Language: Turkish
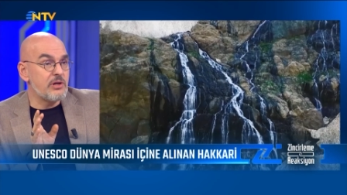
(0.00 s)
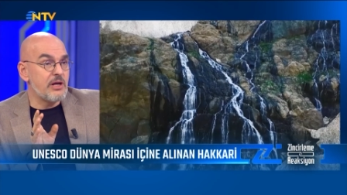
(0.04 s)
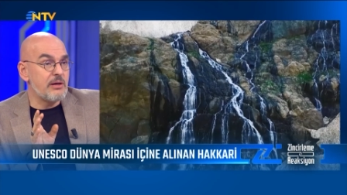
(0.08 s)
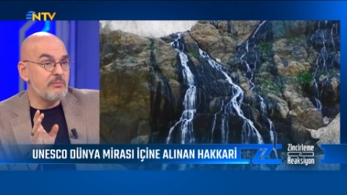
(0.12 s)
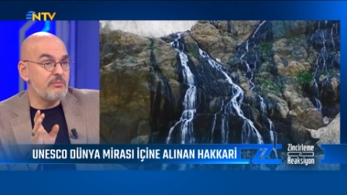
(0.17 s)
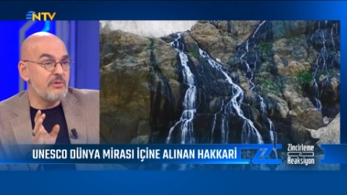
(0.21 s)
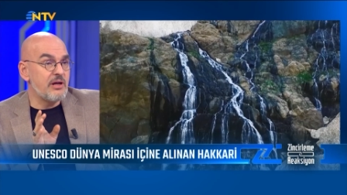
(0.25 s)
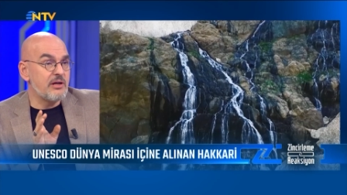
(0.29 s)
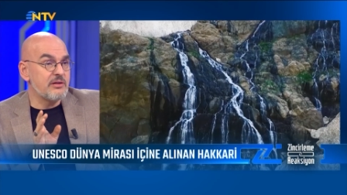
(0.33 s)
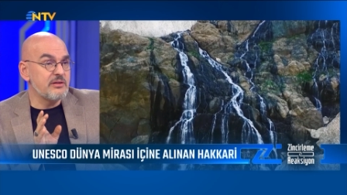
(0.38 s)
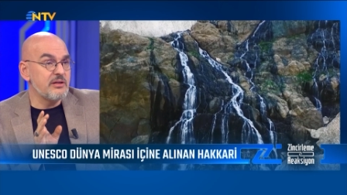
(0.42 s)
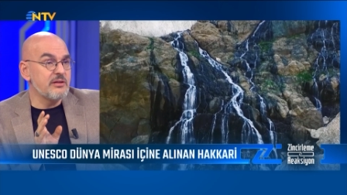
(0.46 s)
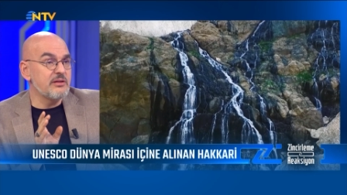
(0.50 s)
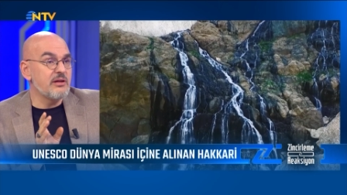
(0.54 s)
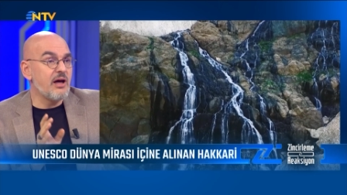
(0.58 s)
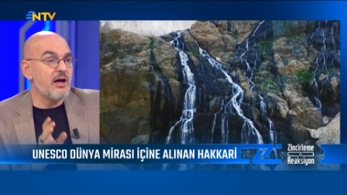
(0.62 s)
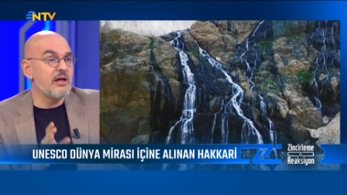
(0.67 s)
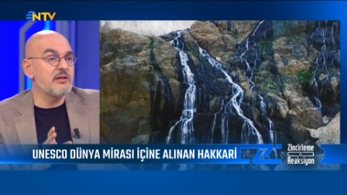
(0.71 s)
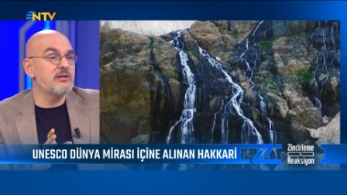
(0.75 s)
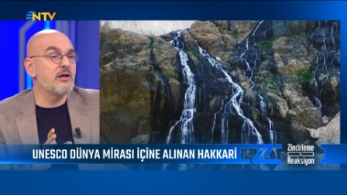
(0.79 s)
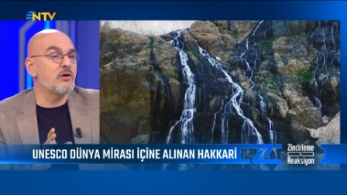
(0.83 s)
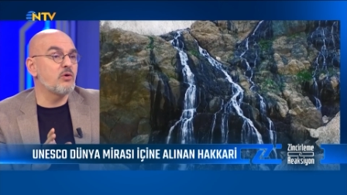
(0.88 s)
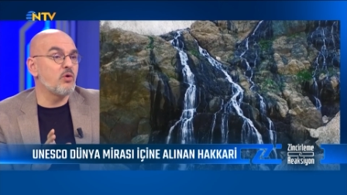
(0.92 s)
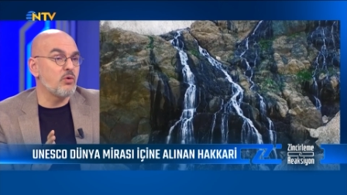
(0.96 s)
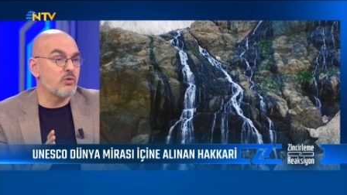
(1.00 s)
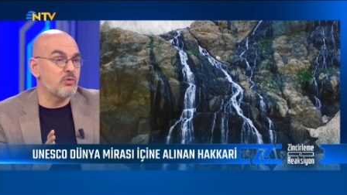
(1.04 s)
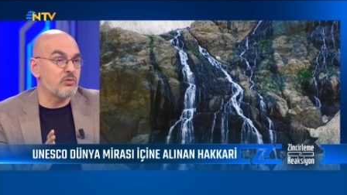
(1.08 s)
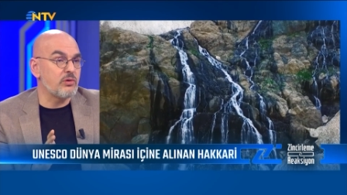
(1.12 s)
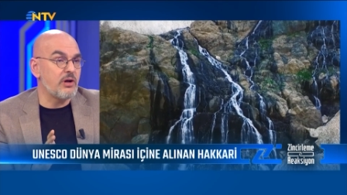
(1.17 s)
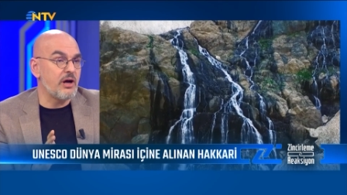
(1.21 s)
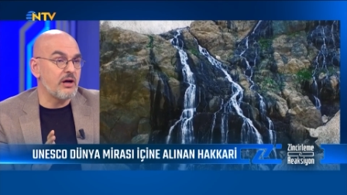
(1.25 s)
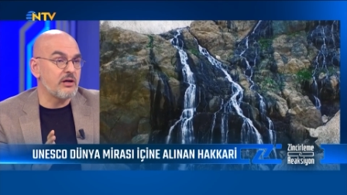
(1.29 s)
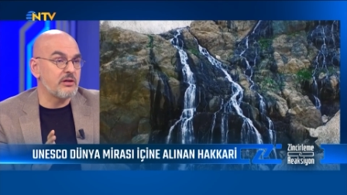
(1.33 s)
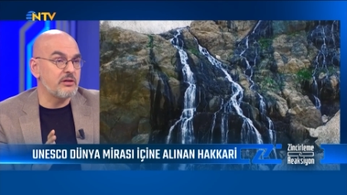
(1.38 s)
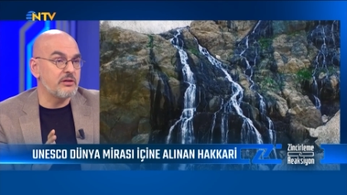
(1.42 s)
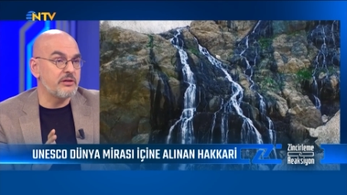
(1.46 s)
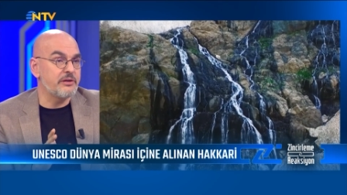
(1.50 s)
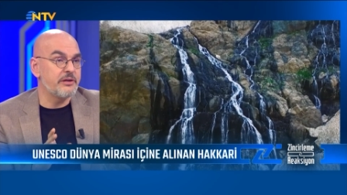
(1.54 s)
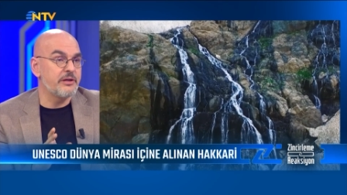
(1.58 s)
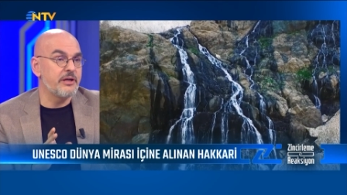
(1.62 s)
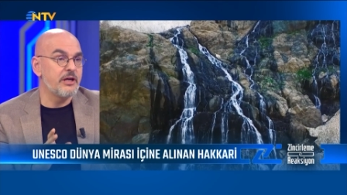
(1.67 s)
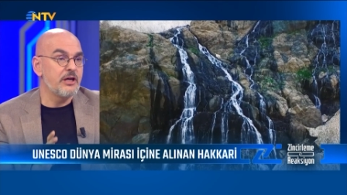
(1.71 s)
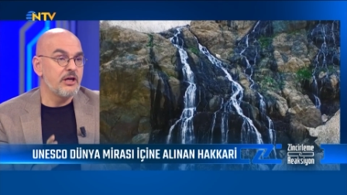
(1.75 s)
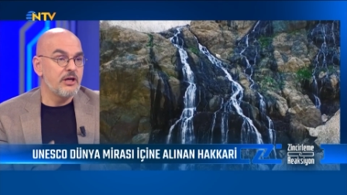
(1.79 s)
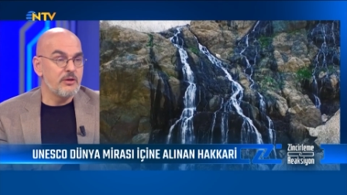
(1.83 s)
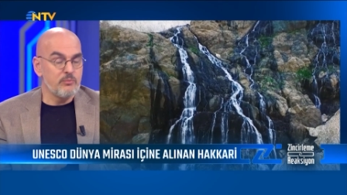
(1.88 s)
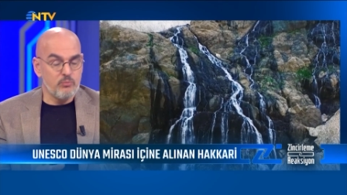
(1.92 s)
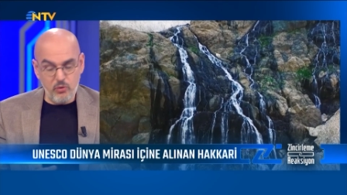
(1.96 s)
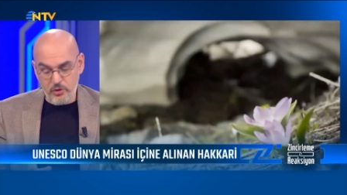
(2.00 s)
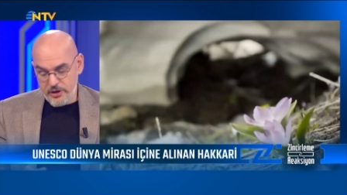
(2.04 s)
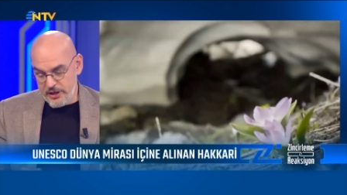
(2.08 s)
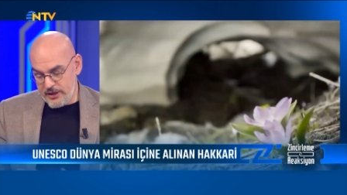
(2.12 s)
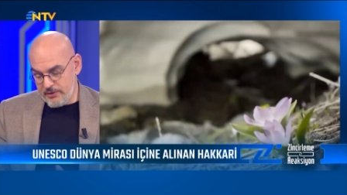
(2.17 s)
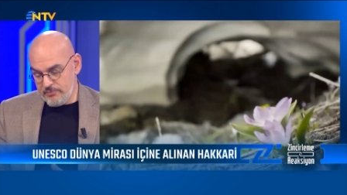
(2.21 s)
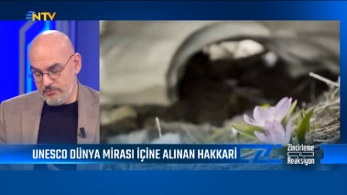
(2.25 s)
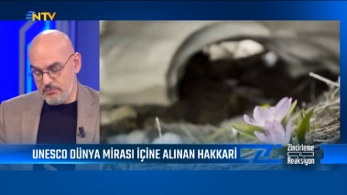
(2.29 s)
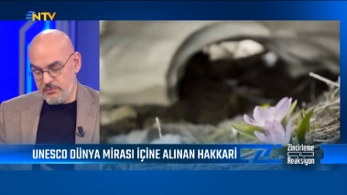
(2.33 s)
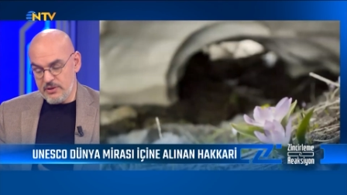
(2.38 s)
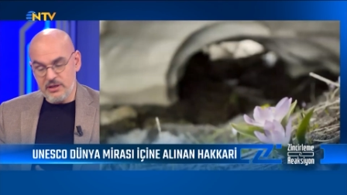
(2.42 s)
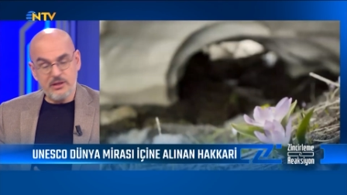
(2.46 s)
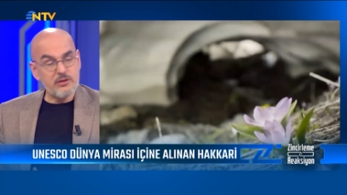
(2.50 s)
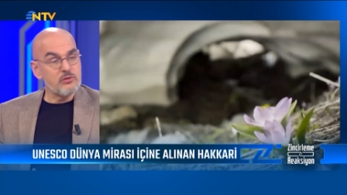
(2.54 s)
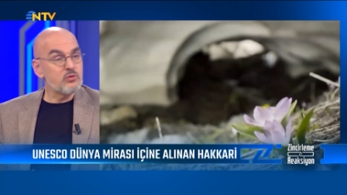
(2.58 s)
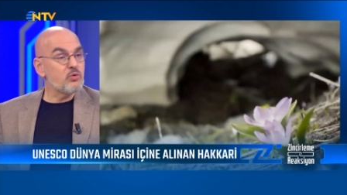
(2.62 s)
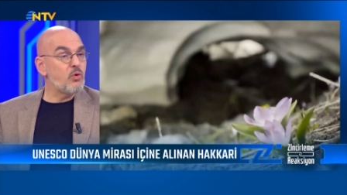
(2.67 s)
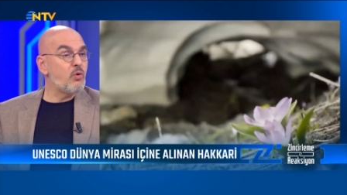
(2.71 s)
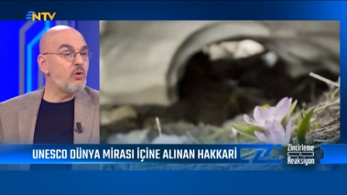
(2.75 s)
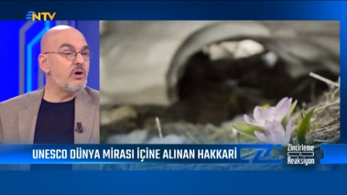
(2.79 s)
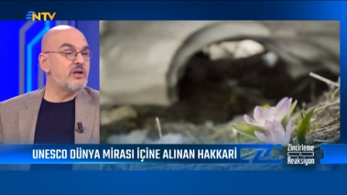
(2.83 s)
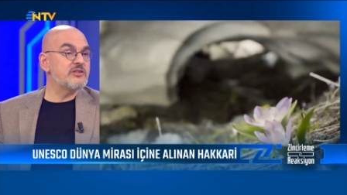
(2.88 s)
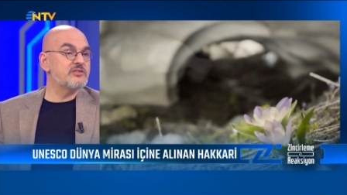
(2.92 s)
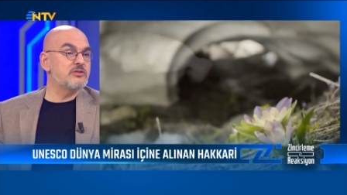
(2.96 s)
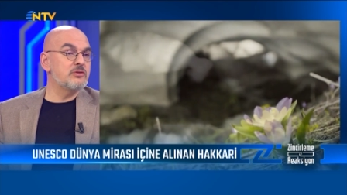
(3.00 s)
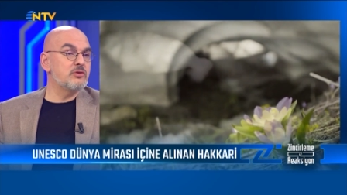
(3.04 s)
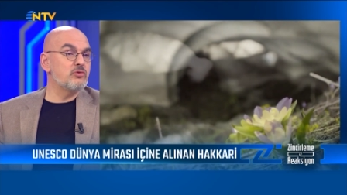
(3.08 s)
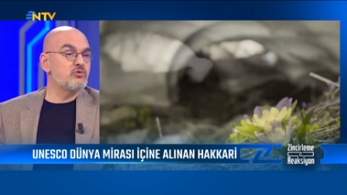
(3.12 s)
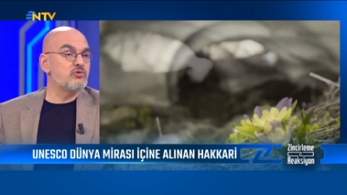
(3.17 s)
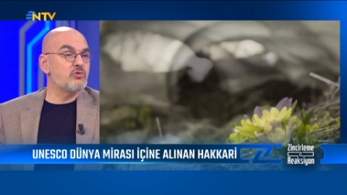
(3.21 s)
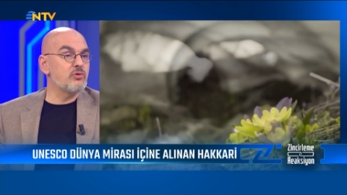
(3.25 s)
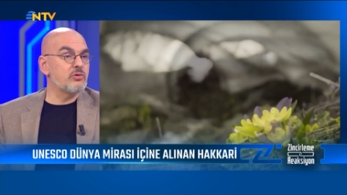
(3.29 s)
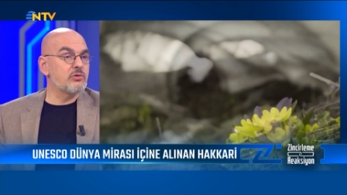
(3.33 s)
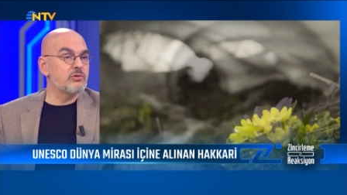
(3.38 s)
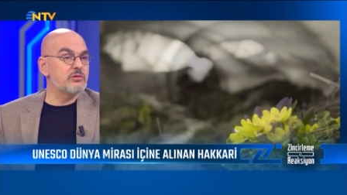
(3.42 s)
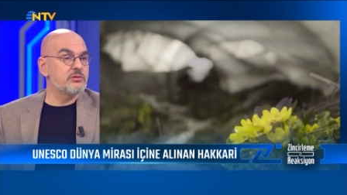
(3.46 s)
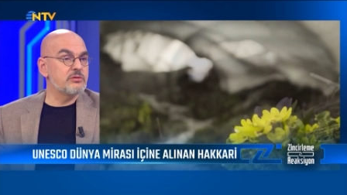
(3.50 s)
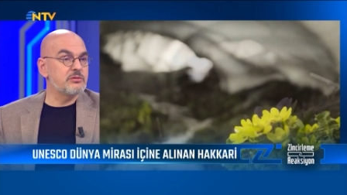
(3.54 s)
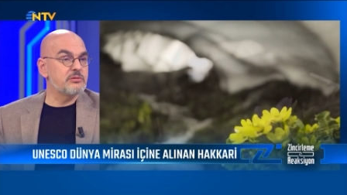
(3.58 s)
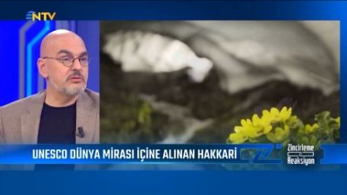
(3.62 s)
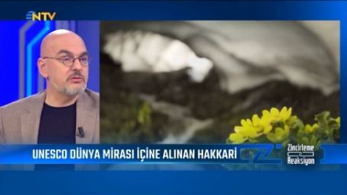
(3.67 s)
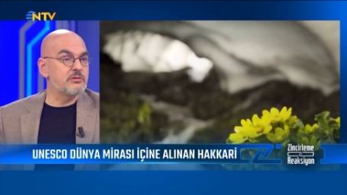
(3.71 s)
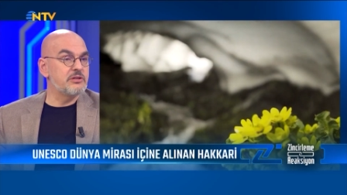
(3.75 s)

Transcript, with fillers: dönemlerde daha da korunaklı. Hı hı. Bu hem e, doğasını çok e,